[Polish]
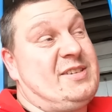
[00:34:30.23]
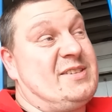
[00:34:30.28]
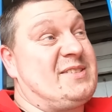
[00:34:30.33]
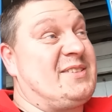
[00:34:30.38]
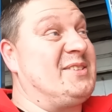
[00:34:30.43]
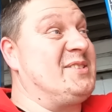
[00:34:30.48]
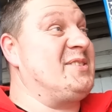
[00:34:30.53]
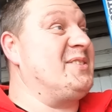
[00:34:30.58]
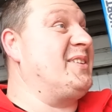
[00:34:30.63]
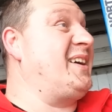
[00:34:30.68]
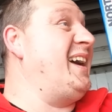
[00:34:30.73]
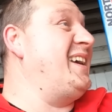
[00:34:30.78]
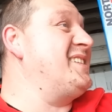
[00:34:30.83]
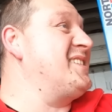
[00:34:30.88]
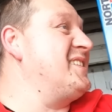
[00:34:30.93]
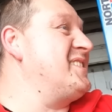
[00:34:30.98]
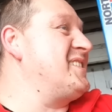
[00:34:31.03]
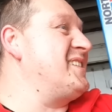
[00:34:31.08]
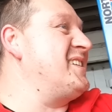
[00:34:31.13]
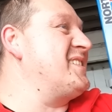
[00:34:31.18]
Wszystko się
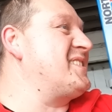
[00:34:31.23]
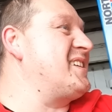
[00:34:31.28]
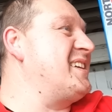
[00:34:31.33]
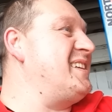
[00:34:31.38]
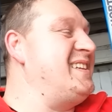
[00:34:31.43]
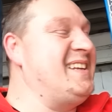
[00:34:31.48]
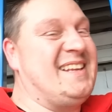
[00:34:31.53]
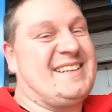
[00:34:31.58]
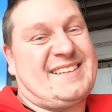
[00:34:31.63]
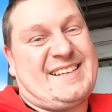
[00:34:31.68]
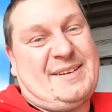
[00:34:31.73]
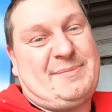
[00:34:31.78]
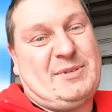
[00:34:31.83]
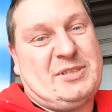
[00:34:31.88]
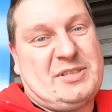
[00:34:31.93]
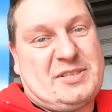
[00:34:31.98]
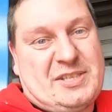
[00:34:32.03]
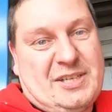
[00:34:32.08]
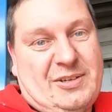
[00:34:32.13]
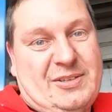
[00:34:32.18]
okaże, czy jeszcze klientka
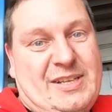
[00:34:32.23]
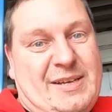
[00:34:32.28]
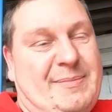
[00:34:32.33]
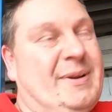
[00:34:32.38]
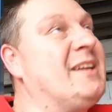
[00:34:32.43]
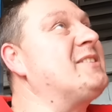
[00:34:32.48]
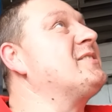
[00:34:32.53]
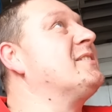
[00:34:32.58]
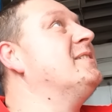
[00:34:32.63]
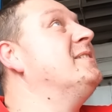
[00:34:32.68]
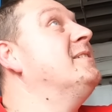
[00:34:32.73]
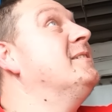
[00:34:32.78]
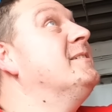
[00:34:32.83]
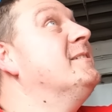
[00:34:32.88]
będzie chciała odebrać.